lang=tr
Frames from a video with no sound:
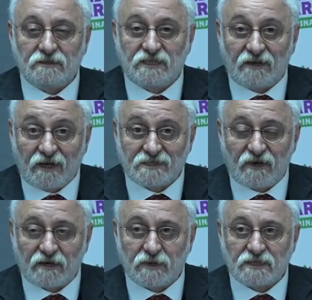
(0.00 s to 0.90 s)
cevaz
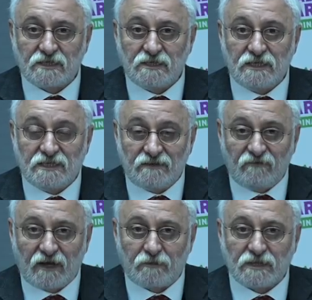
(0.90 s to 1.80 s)
vermesi,
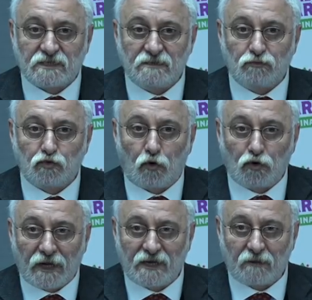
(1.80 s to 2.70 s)
izin vermesi, bunu
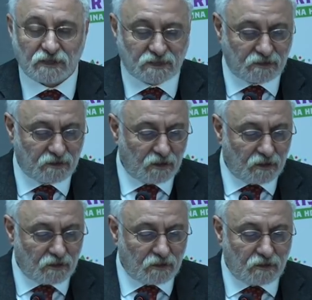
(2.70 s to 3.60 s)
onaylaması
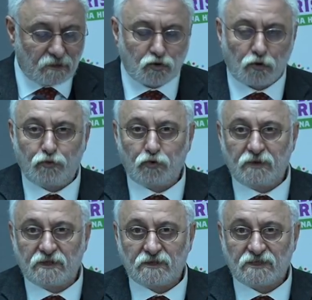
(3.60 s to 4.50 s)
e, çok büyük
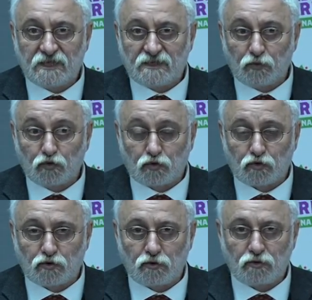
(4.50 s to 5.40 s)
bir seçim
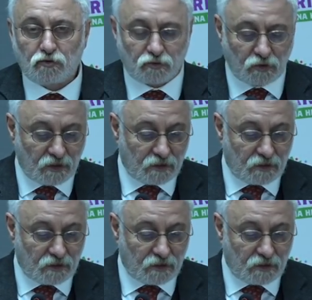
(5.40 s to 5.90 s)
usulsüzlüğüdür.